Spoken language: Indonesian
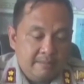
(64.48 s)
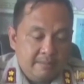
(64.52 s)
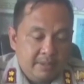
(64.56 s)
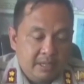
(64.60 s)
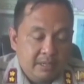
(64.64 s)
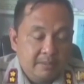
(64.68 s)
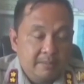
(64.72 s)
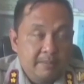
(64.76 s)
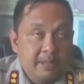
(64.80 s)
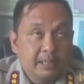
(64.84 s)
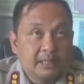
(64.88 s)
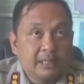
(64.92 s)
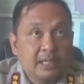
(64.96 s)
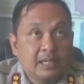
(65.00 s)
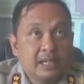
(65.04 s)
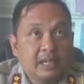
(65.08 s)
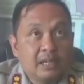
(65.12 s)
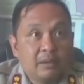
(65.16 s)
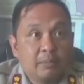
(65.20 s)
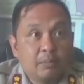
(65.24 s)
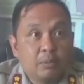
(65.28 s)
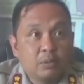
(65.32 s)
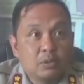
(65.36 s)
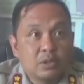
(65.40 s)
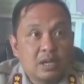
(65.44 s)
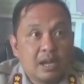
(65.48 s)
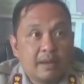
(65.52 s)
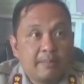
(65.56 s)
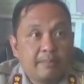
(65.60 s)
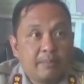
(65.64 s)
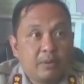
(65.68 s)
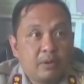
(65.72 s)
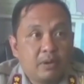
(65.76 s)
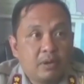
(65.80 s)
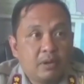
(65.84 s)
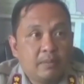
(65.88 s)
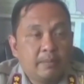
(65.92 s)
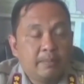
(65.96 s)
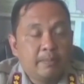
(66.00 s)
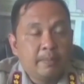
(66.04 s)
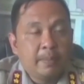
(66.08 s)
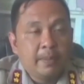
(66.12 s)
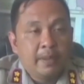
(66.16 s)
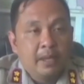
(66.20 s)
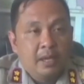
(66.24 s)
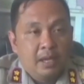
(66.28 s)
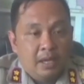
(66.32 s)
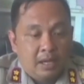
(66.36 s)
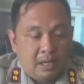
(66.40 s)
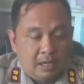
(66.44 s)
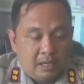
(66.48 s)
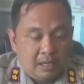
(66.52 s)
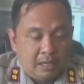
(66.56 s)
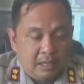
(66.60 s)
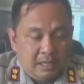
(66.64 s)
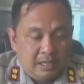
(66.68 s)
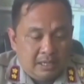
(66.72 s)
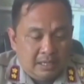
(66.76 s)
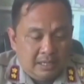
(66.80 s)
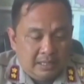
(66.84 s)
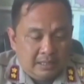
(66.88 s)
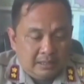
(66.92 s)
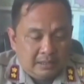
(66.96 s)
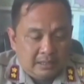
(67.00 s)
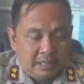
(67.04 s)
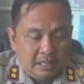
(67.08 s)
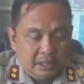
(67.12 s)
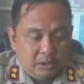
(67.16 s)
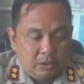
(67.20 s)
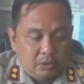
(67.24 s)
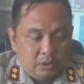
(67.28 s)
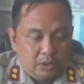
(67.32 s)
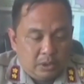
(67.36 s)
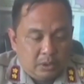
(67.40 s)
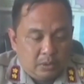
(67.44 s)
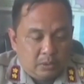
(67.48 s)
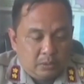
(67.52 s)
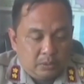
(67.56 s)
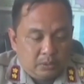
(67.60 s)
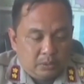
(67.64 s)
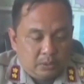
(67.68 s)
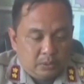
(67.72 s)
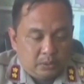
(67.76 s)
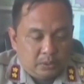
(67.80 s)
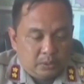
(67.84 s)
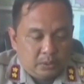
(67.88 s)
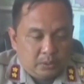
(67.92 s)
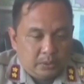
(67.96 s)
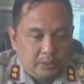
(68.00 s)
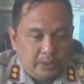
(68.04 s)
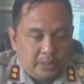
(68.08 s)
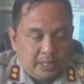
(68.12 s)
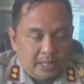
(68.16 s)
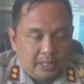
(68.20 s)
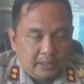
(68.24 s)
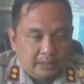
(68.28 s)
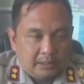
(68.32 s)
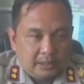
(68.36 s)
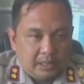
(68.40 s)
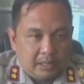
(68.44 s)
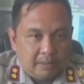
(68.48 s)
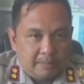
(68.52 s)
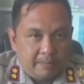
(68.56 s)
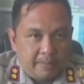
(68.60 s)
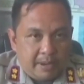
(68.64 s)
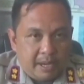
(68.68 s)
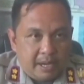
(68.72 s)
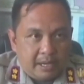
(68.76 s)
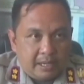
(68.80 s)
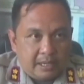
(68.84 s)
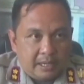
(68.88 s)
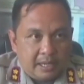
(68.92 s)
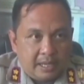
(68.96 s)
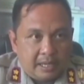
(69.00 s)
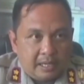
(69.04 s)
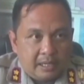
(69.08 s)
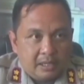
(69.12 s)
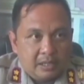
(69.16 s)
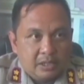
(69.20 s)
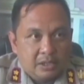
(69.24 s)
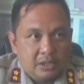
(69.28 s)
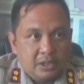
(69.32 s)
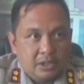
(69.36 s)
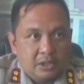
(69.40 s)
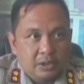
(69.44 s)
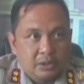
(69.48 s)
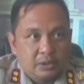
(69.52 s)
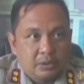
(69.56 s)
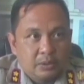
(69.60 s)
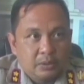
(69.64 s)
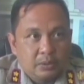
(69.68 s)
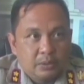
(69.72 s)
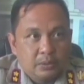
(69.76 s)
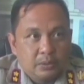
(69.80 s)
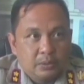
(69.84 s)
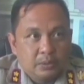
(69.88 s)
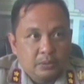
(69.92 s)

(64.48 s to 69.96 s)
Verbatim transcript: melibatkan dari puslapor selanjutnya untuk yang terbakar di situ